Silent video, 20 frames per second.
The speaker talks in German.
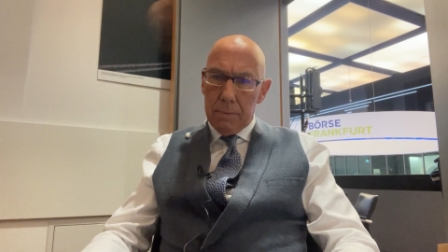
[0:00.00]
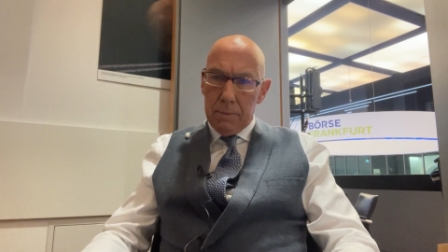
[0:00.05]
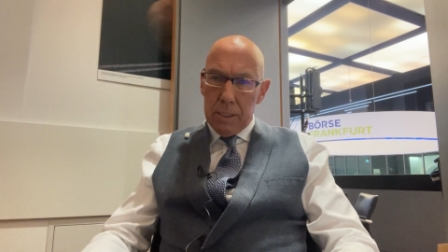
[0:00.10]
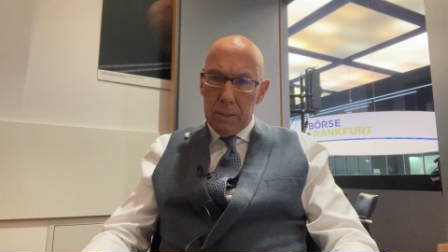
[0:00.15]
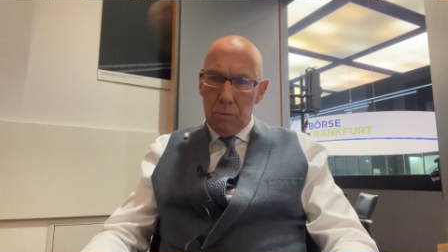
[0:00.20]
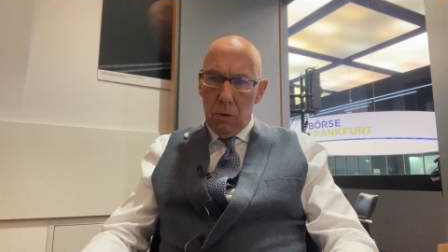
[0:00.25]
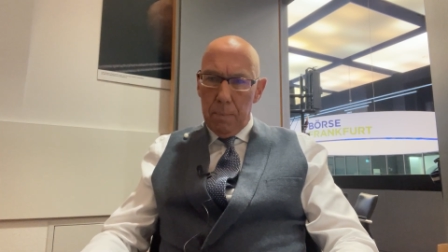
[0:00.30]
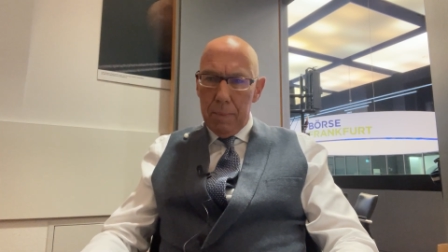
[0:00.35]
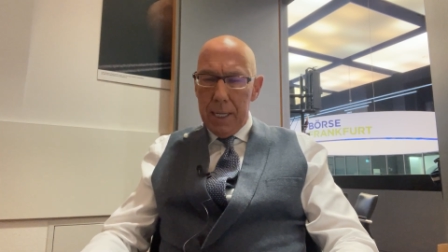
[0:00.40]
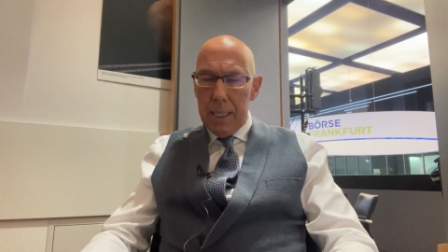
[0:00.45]
was
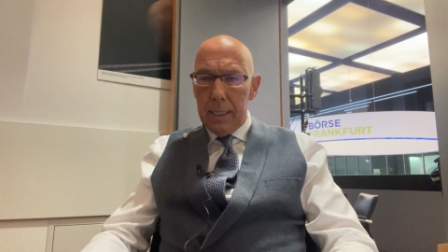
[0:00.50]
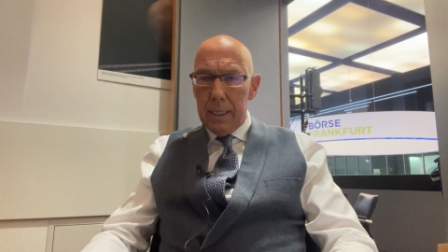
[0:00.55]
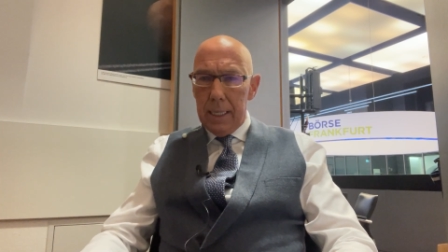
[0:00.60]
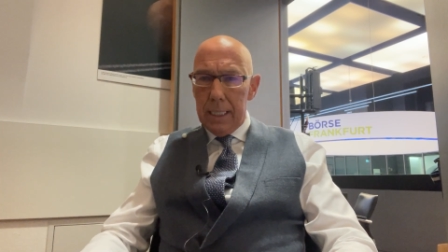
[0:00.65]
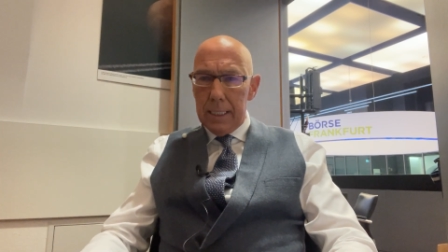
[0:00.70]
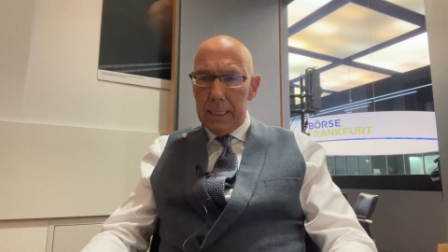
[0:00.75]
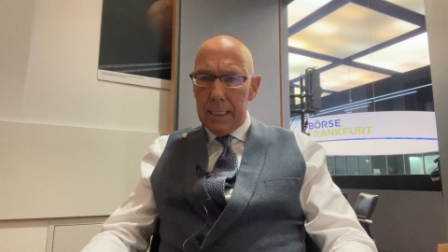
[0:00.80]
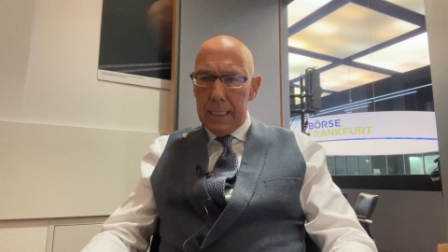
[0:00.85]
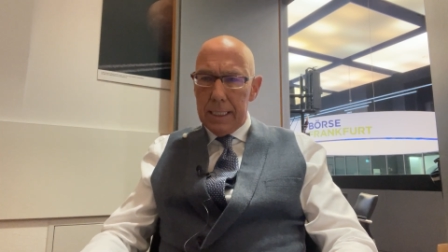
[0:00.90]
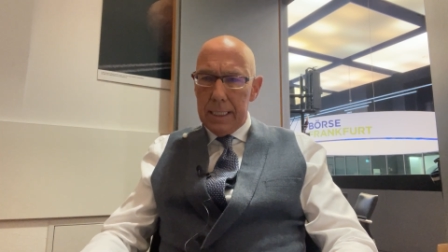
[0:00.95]

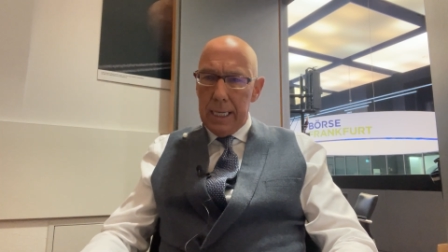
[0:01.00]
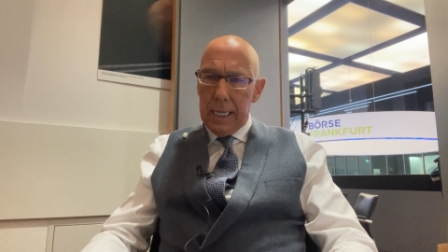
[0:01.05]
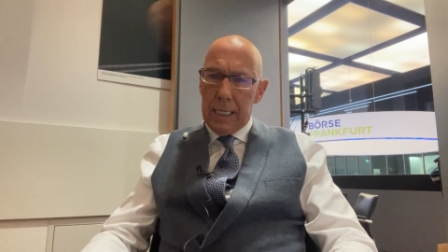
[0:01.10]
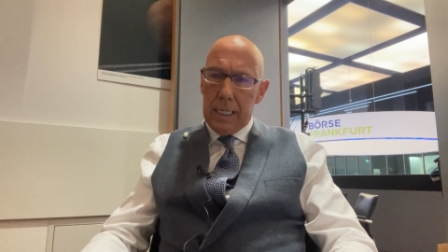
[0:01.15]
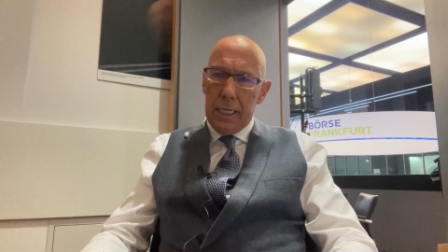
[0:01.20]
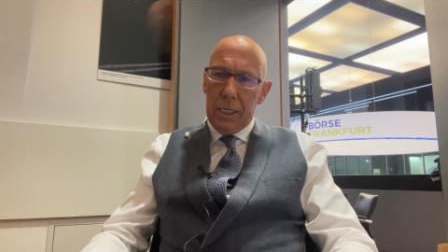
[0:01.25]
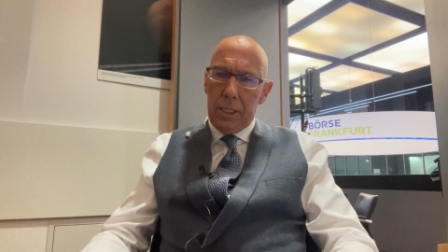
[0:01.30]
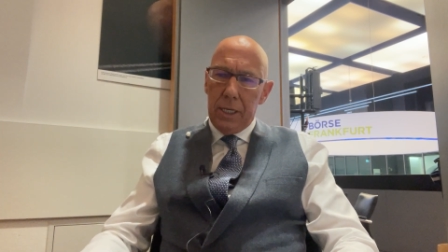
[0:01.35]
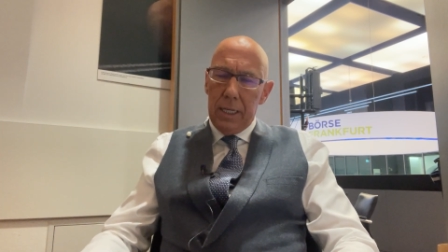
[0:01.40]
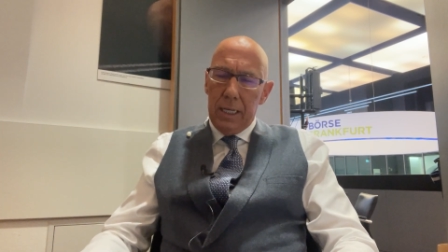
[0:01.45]
momentan
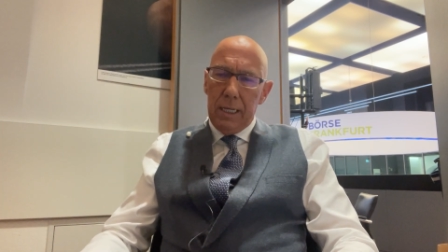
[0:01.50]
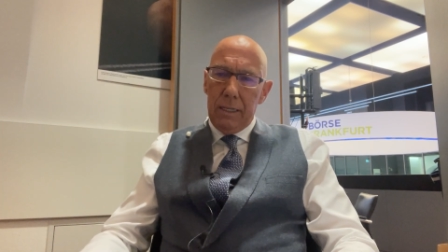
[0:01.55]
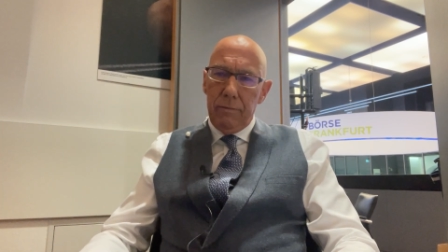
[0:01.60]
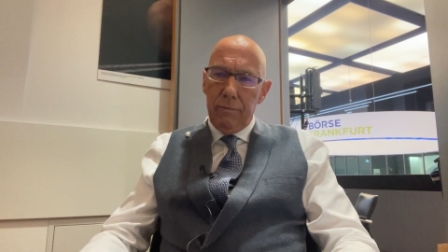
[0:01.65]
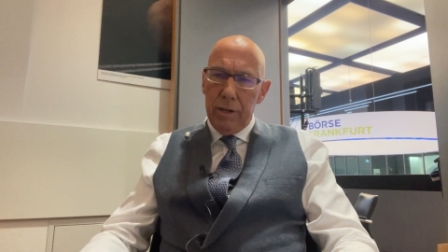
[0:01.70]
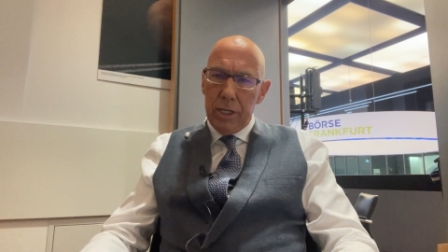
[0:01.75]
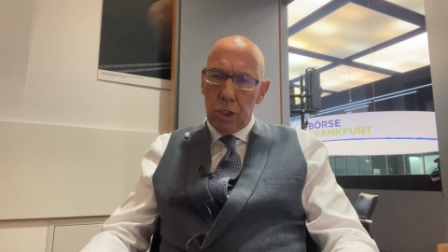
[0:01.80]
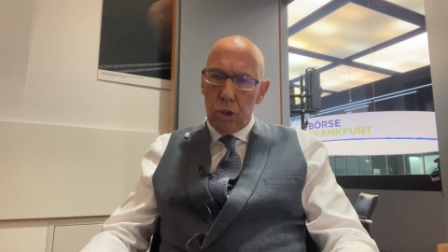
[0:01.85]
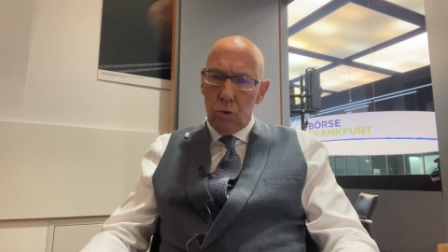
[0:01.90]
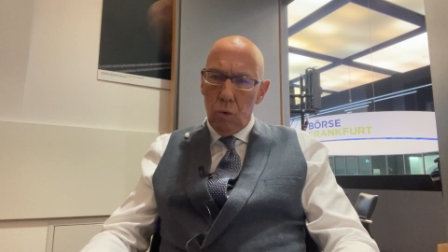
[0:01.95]
tatsächlich den
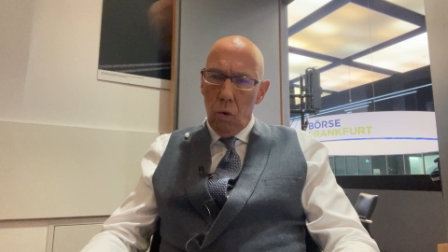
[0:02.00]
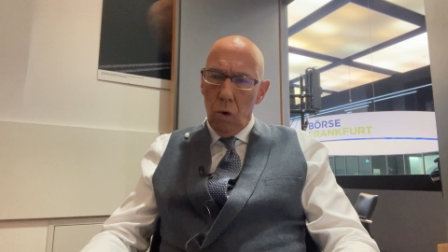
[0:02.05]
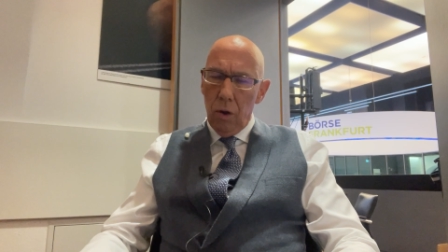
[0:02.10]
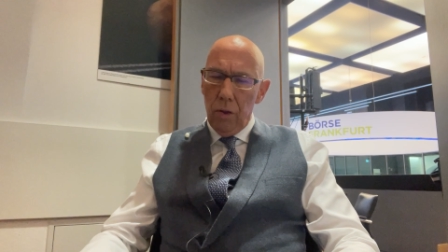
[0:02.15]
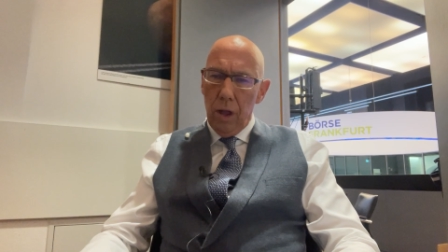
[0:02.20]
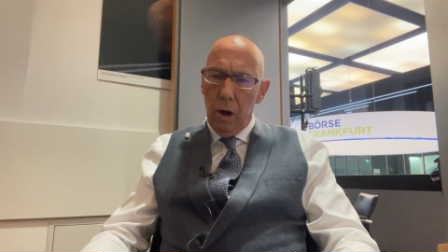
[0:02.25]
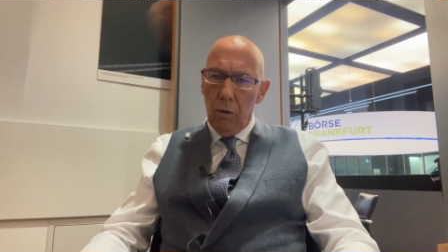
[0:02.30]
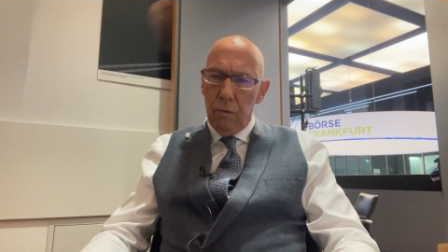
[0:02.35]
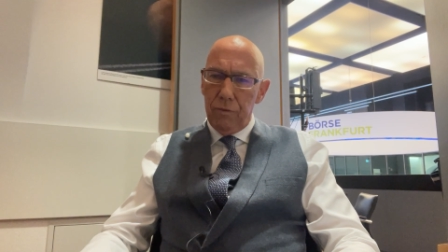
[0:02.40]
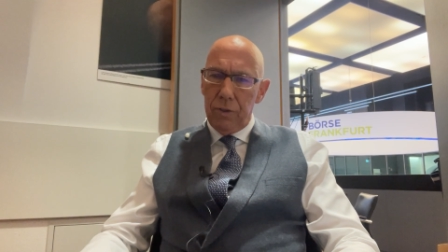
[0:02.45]
Investoren
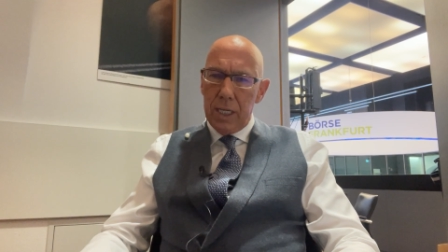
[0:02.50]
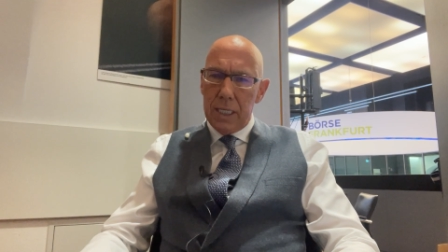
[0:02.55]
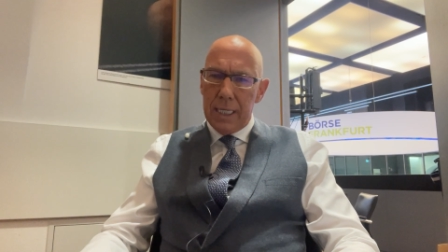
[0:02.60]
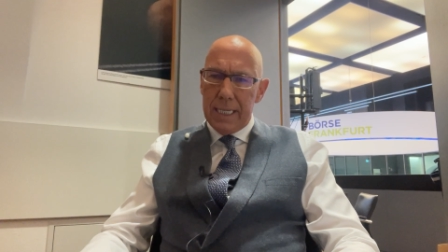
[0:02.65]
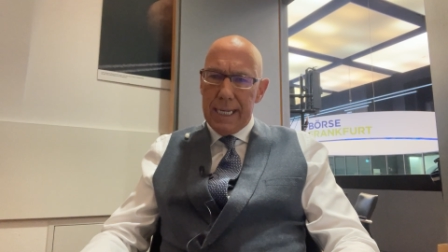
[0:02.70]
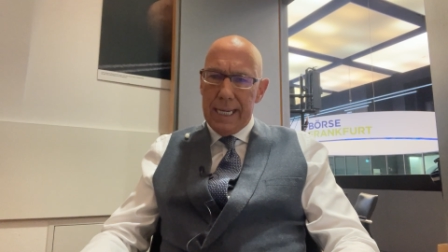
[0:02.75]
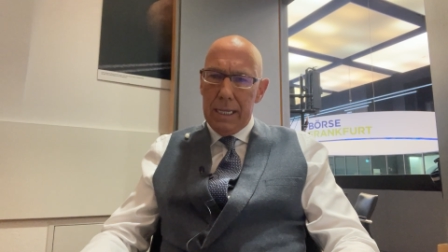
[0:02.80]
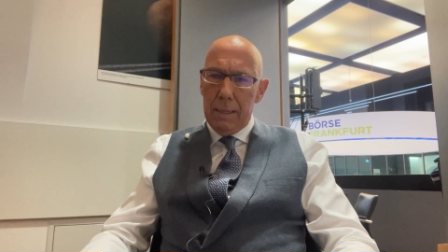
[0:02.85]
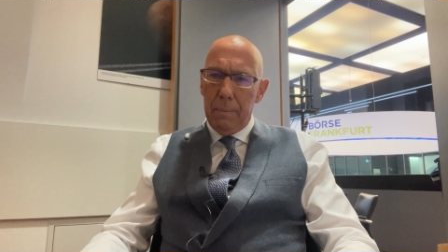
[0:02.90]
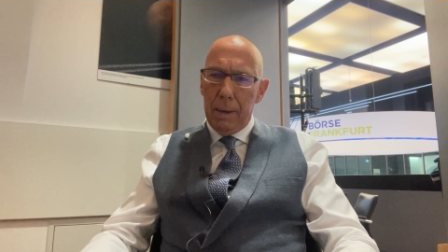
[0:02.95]
auf der
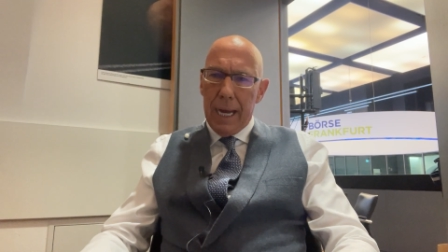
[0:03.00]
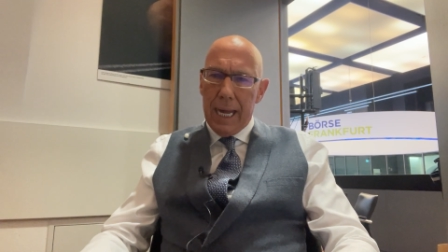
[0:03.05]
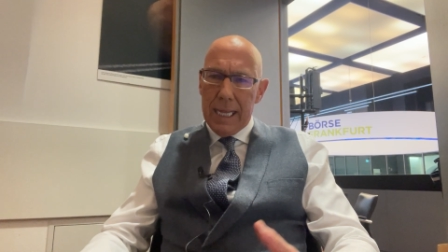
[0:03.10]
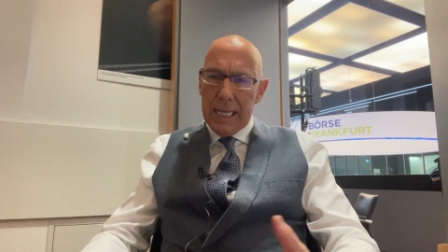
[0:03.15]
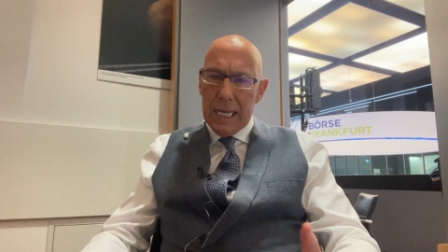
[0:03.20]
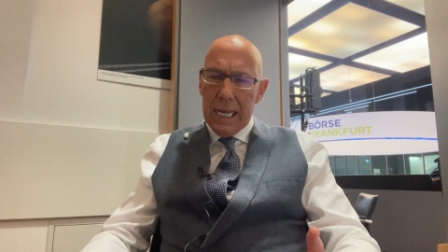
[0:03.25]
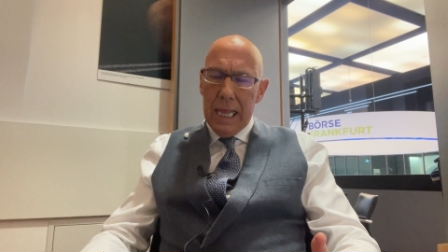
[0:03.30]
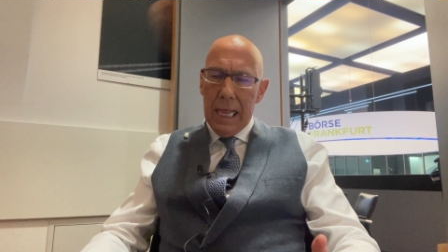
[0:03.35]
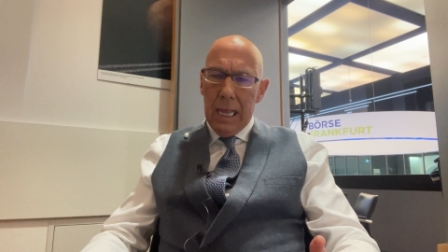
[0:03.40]
Seele brennt.